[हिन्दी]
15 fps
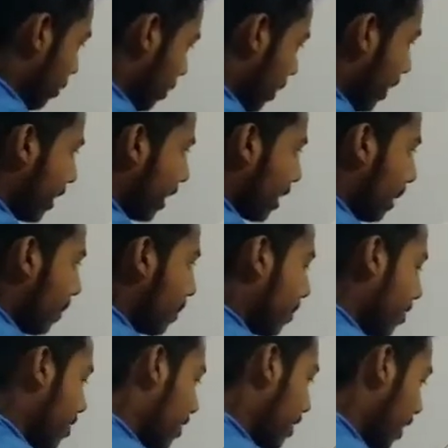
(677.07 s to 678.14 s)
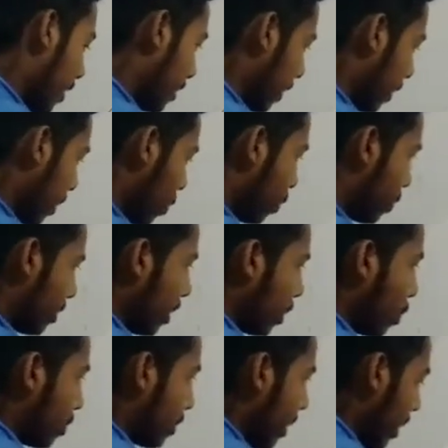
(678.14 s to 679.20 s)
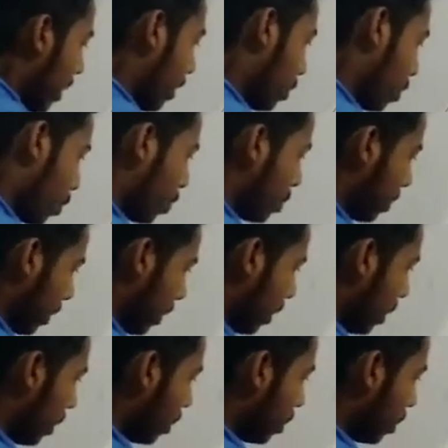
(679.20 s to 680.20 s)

छः का काम इसी तरह लिख देंगे रूट छः रूट छः तो रूट छः